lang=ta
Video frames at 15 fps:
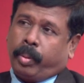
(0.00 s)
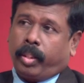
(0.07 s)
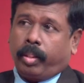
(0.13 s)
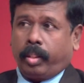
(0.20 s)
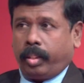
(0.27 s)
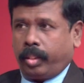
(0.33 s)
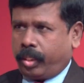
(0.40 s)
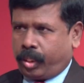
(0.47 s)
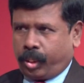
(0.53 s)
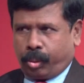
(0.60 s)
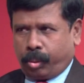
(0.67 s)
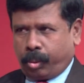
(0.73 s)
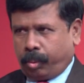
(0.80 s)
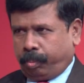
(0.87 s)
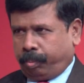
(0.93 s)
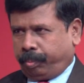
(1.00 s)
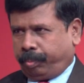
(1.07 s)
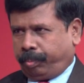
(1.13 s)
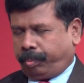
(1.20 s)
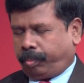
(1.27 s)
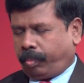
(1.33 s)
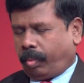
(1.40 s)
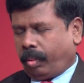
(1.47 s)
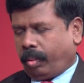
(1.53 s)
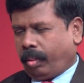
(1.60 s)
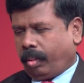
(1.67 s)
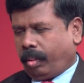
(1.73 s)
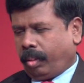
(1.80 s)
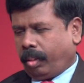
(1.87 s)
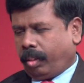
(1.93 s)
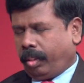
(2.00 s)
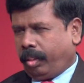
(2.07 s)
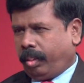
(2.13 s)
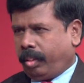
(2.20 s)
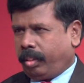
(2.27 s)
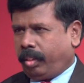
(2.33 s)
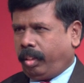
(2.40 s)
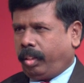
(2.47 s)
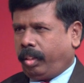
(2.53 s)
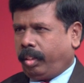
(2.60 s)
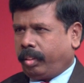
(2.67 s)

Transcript: பாடங்களை கற்றுக்கொண்டோம் அதே நேரத்தில்